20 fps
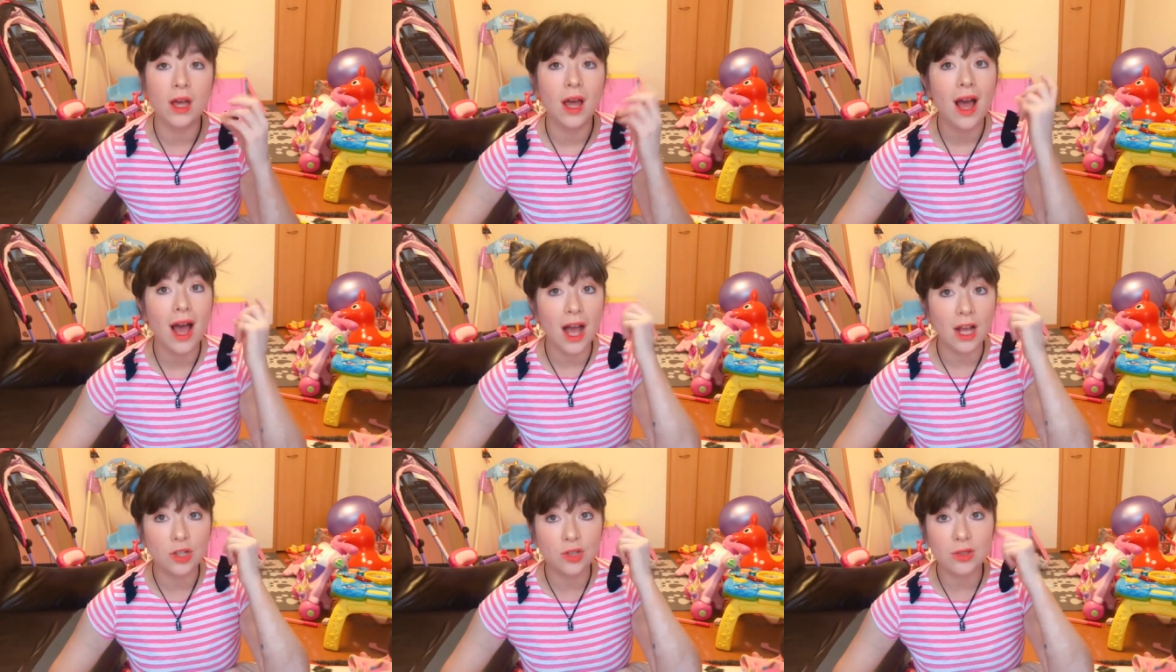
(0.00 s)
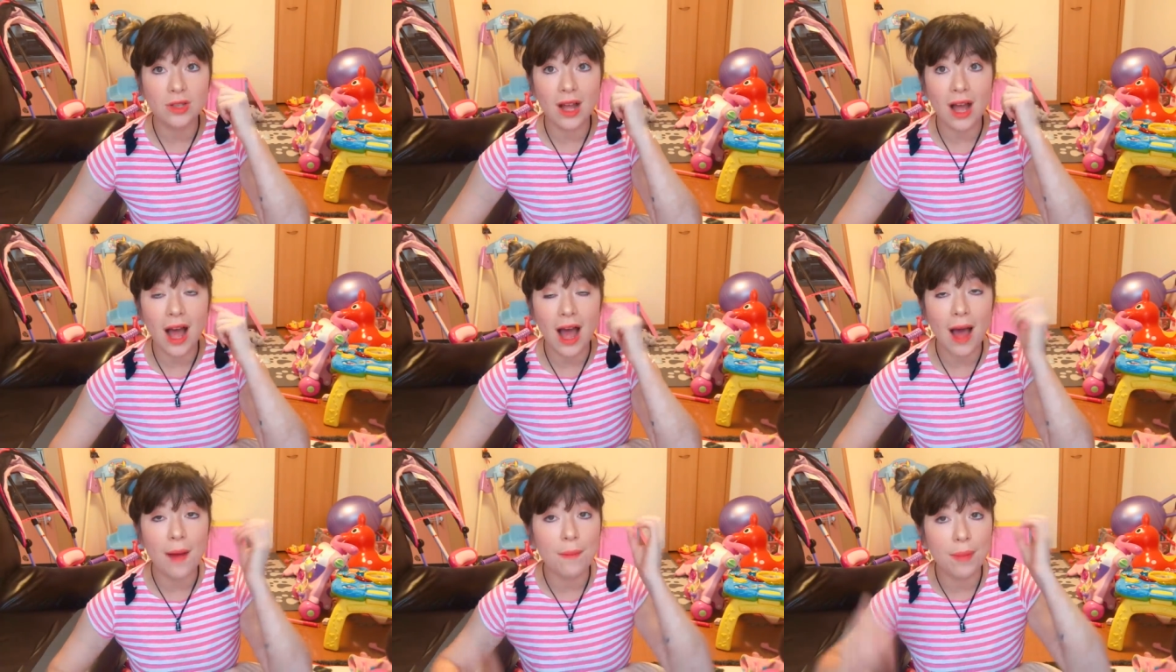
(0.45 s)
É Ajuda
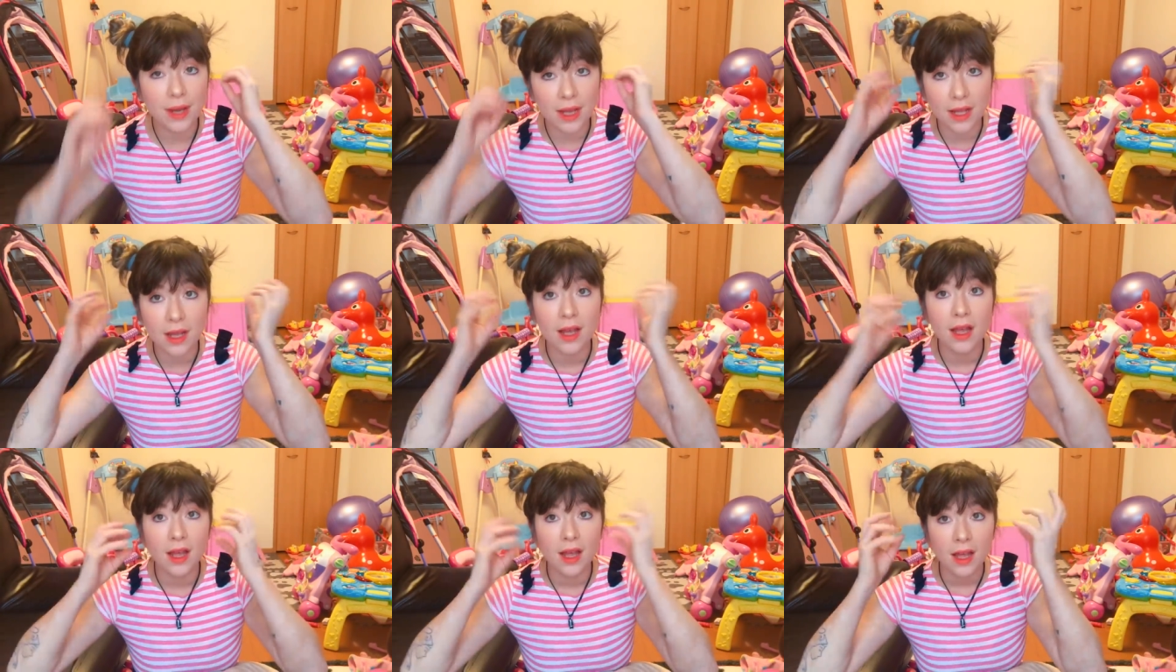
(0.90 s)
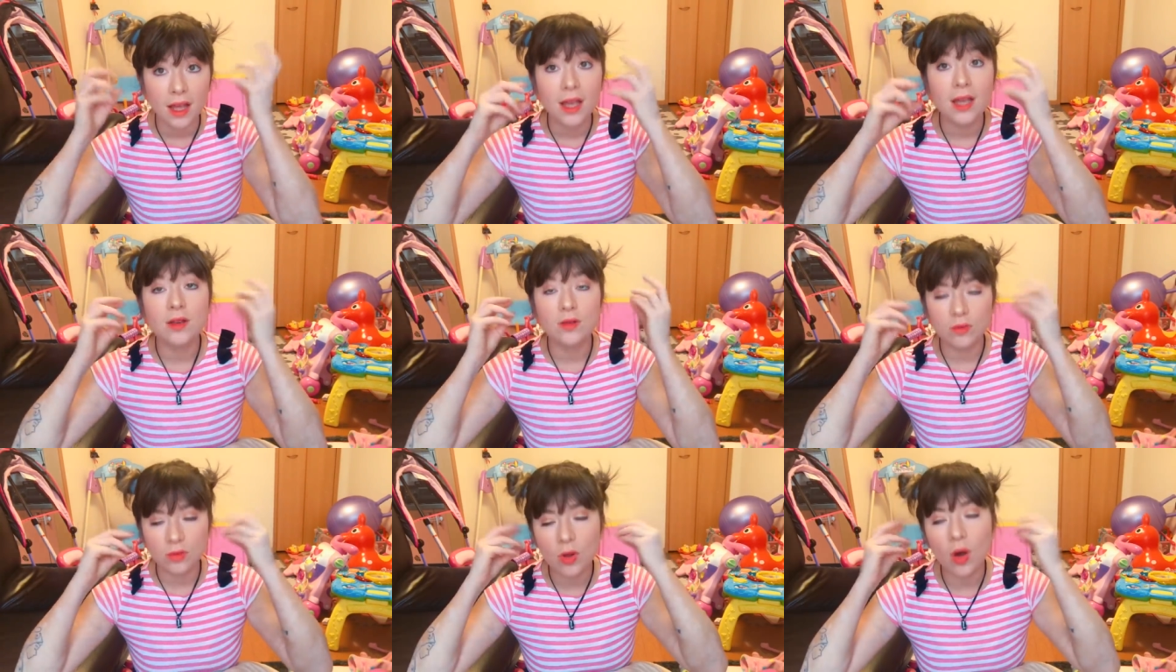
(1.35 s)
a abrir
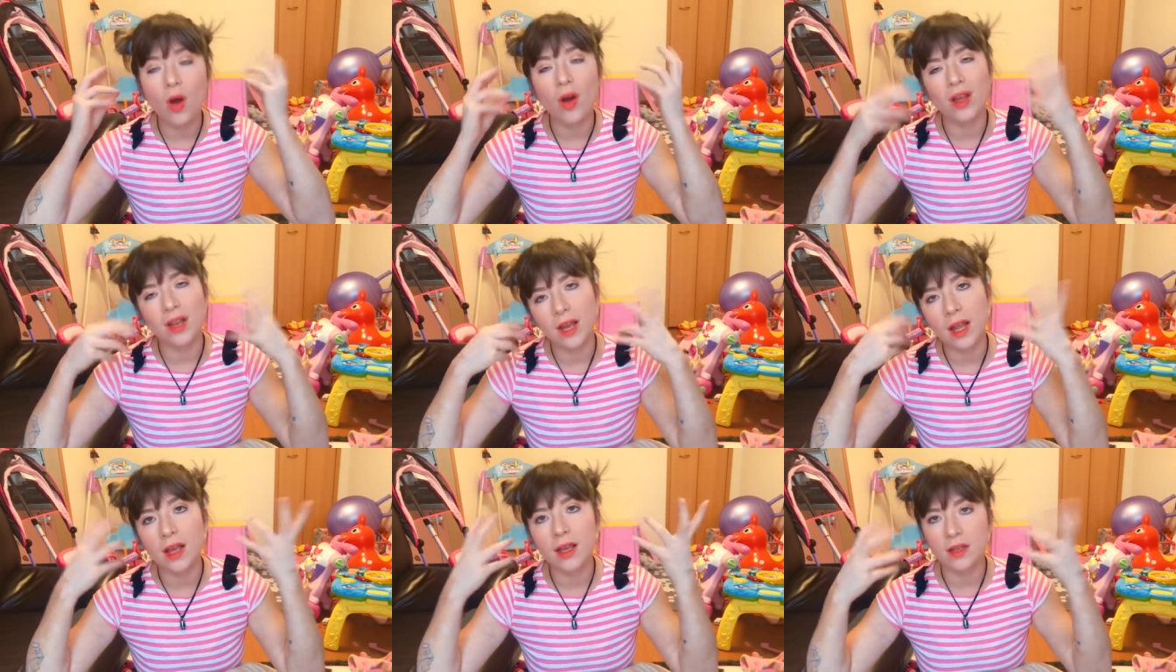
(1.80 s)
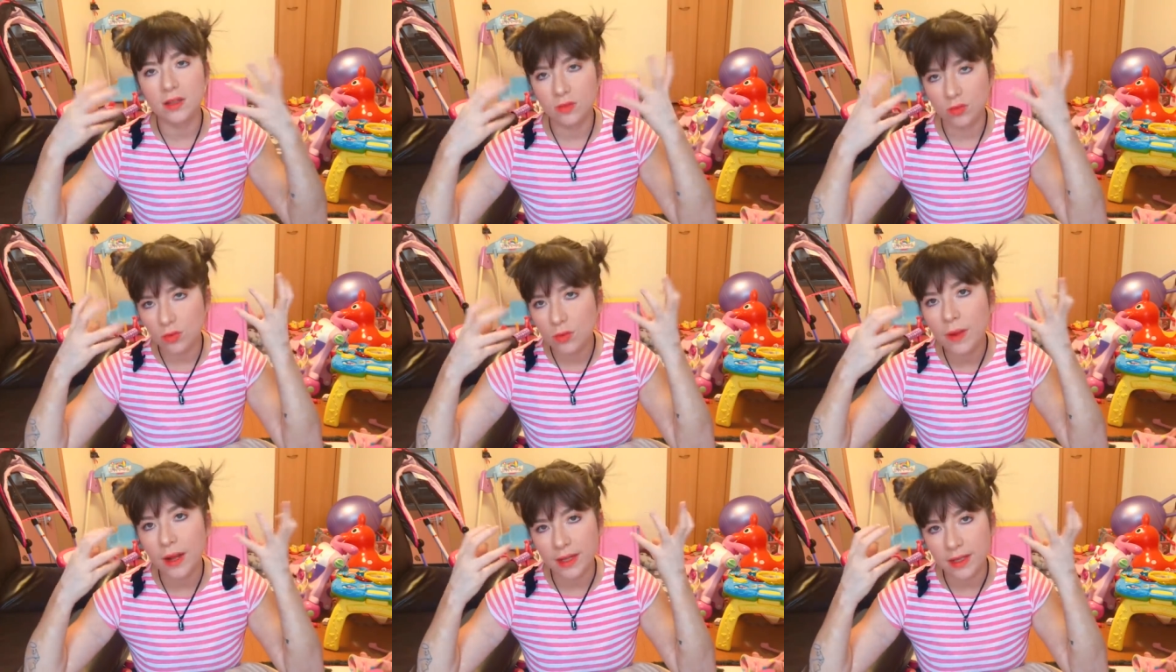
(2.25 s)
e não dói, né? E
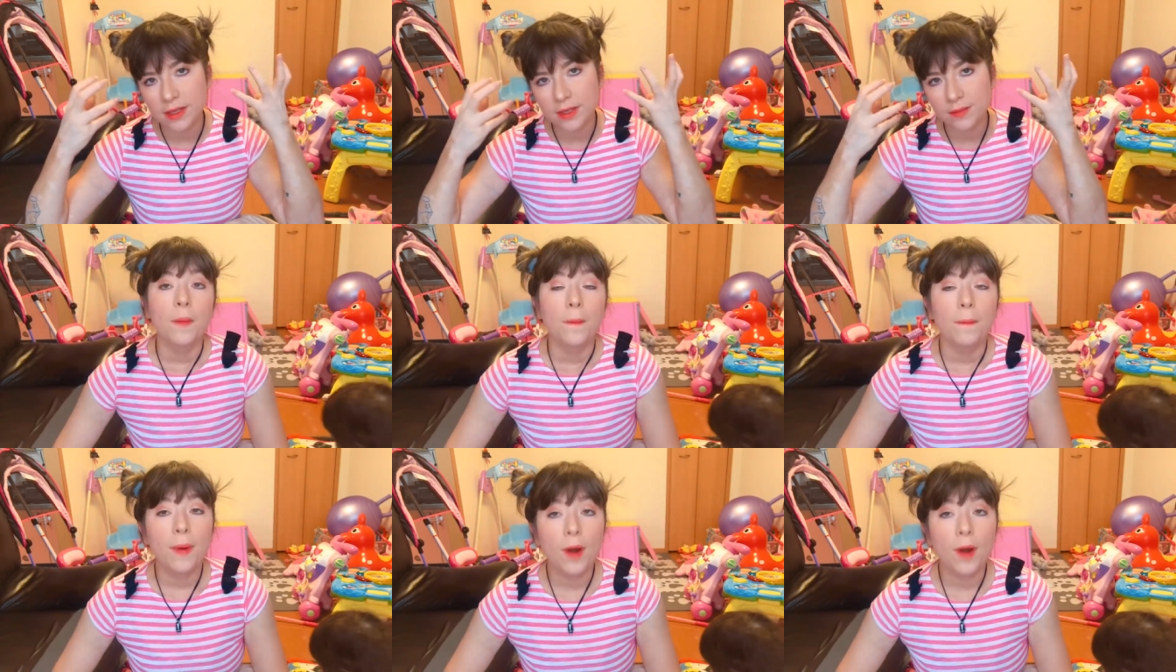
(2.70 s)
tudo mais.